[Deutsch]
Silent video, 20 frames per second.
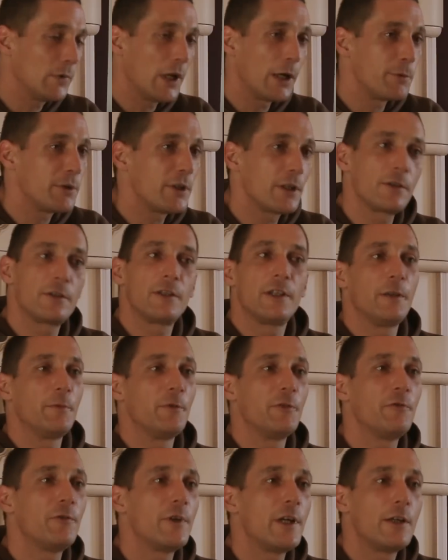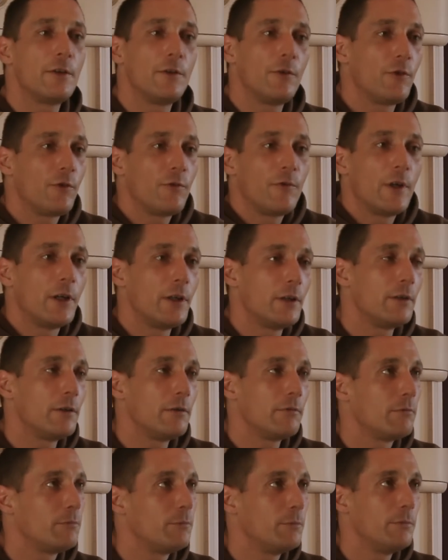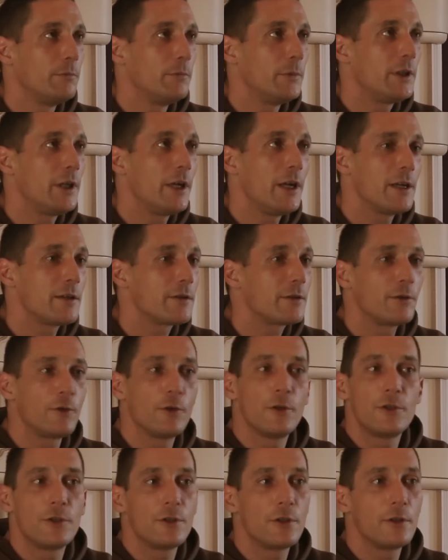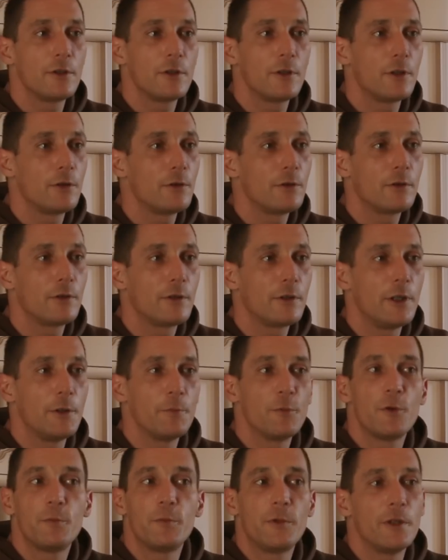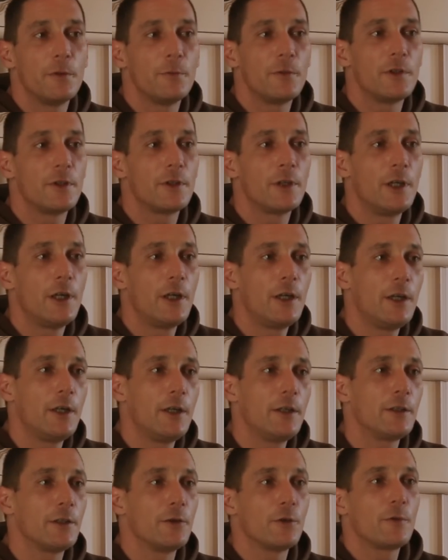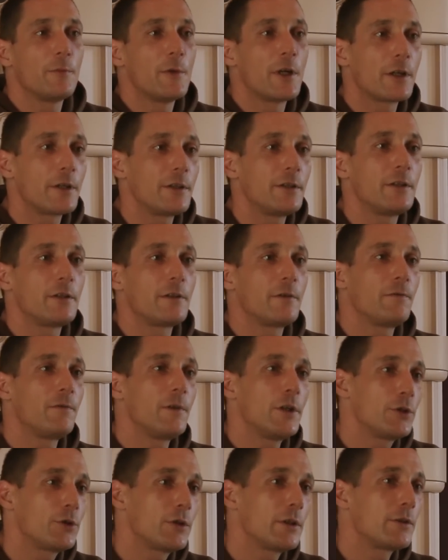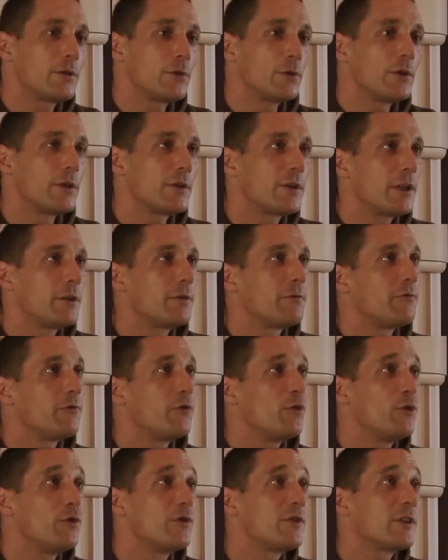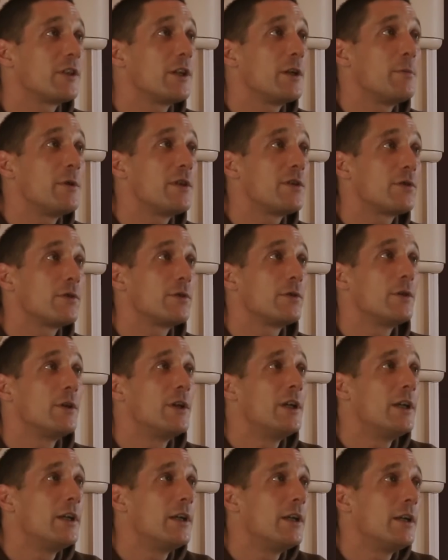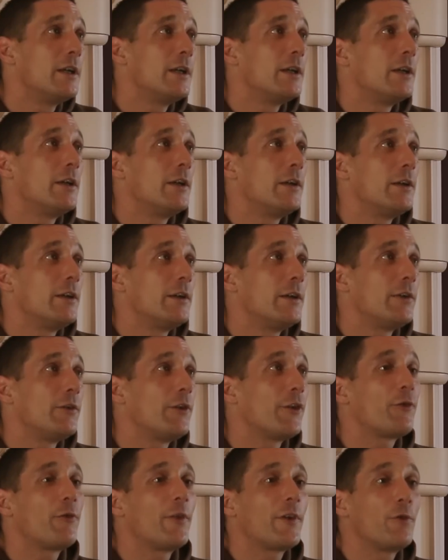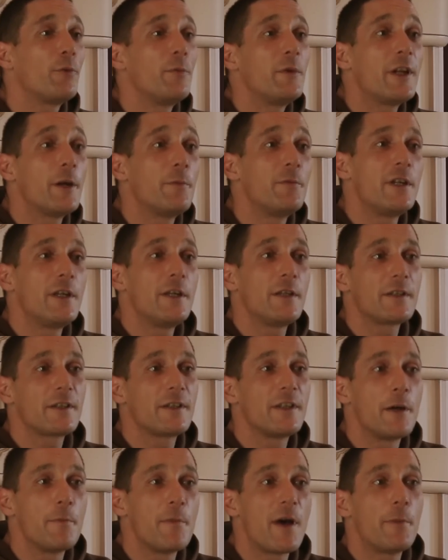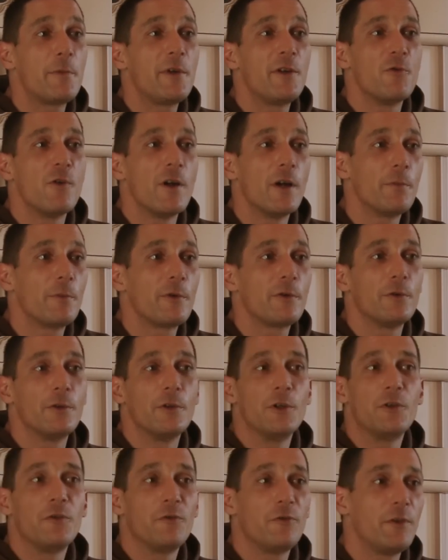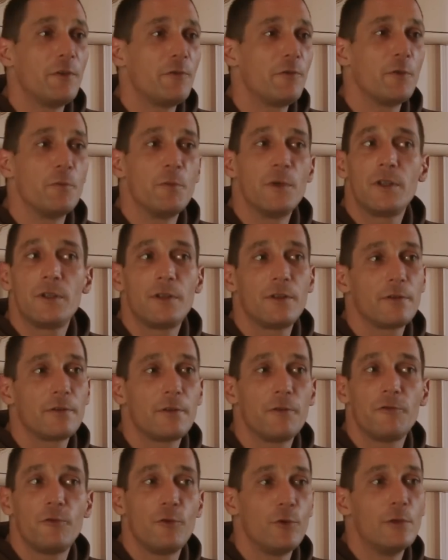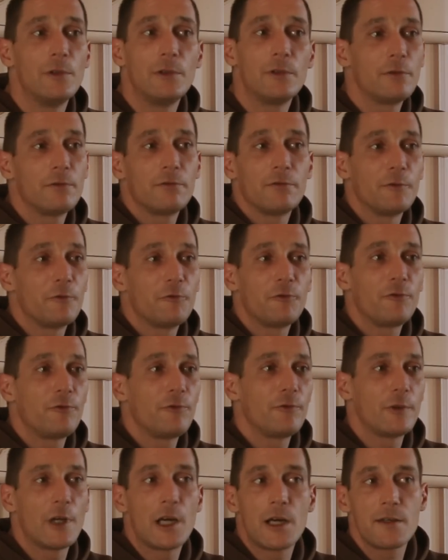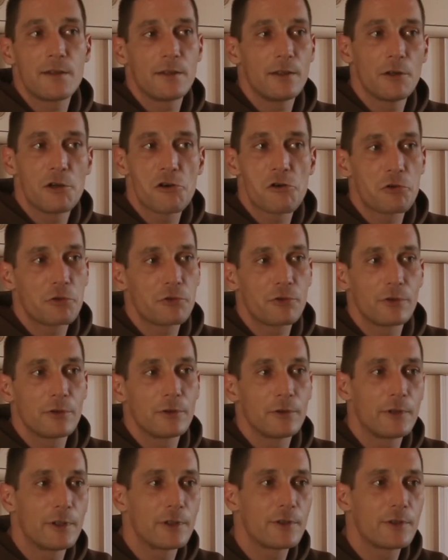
Habe ich extrem gefeiert. Das war mit der erste deutsche auch Hip Hop, der mich dann nochmal richtig geflasht hat. So, das hatte für uns damals so, das war so mit am nächsten am Ami-Rap irgendwie für mich gefühlt und für IC auch so.